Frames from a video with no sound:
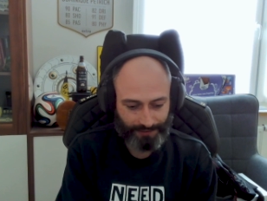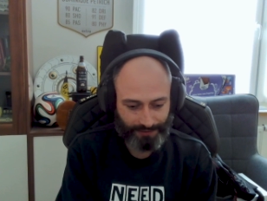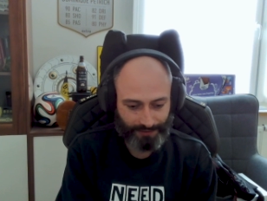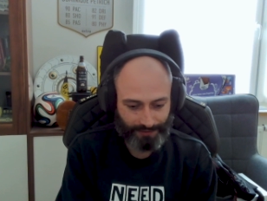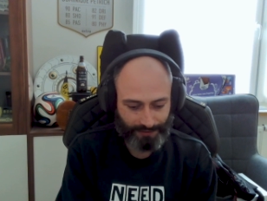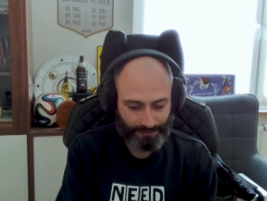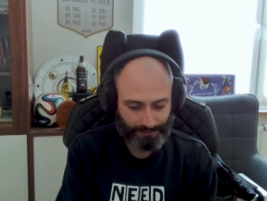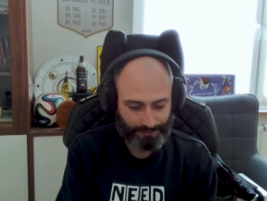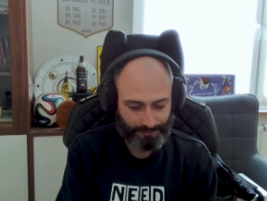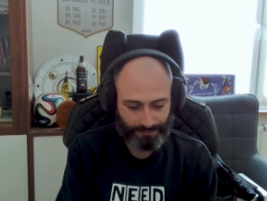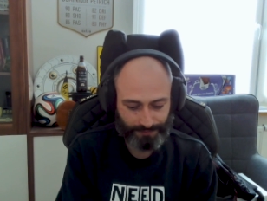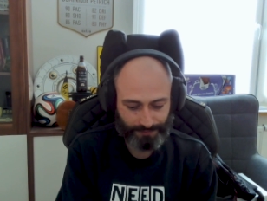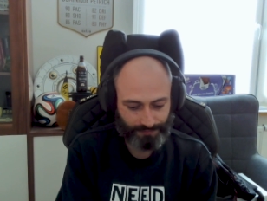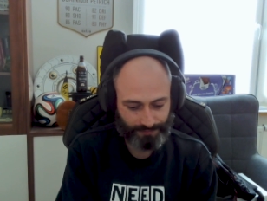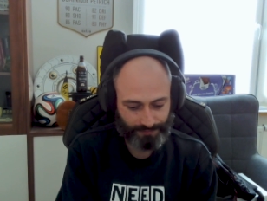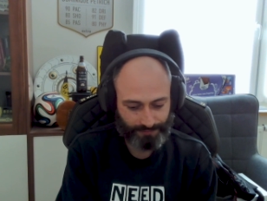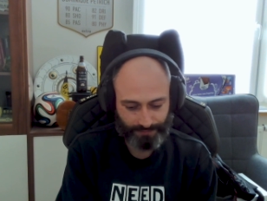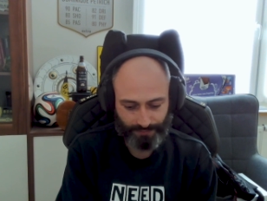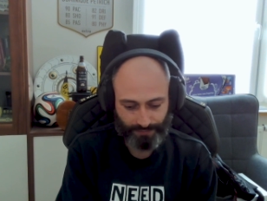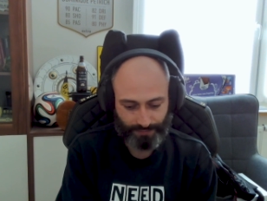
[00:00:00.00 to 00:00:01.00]
Wir waren,
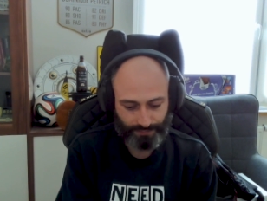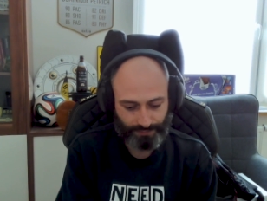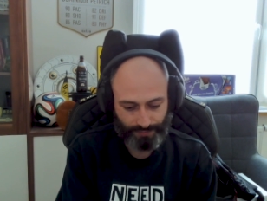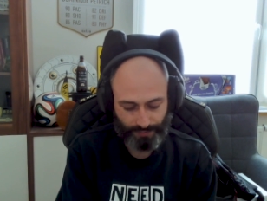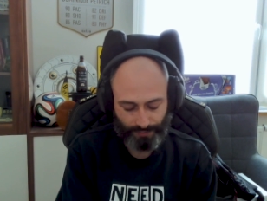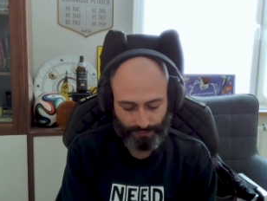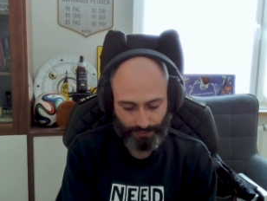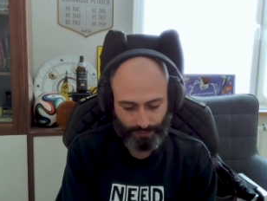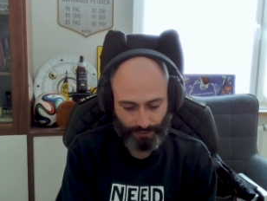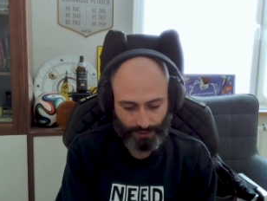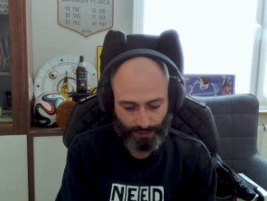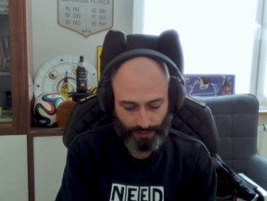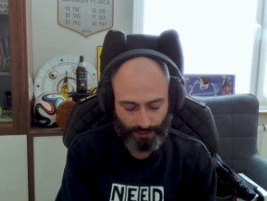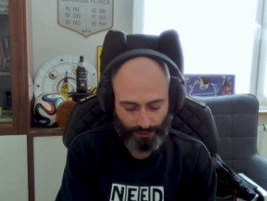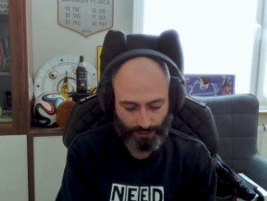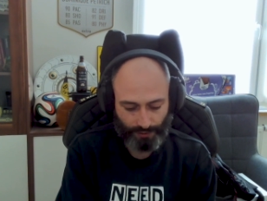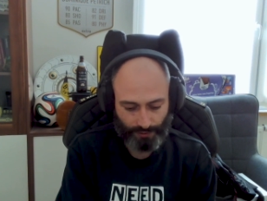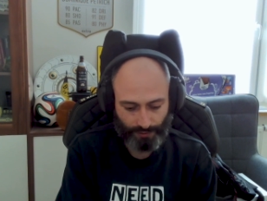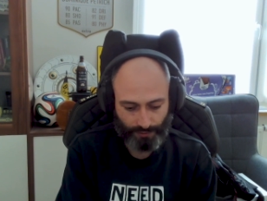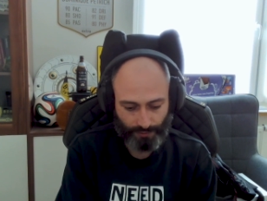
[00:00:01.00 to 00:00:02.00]
bevor
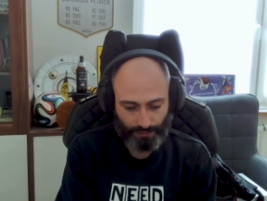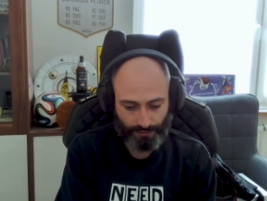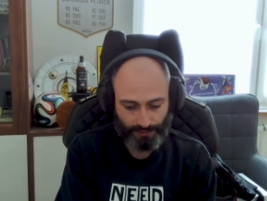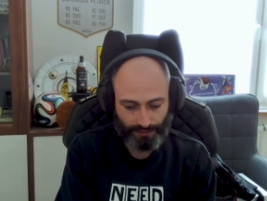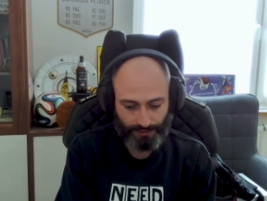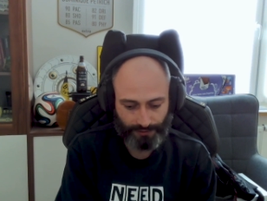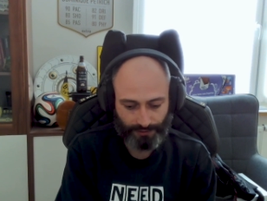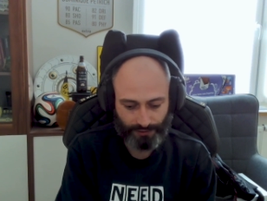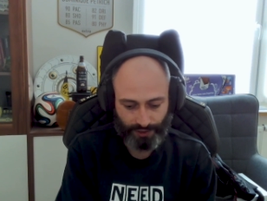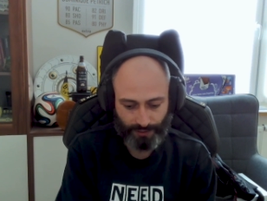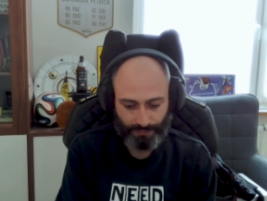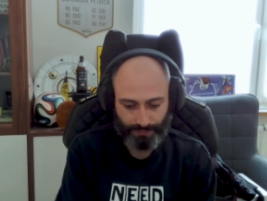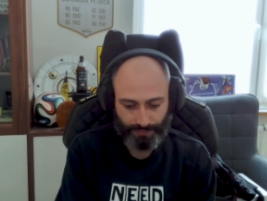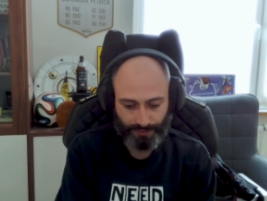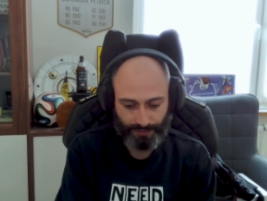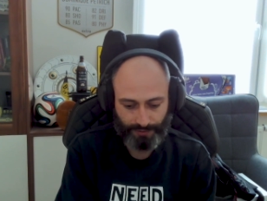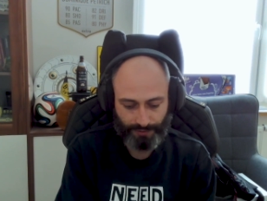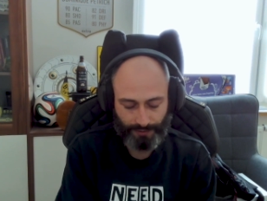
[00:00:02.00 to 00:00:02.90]
Otto den Shop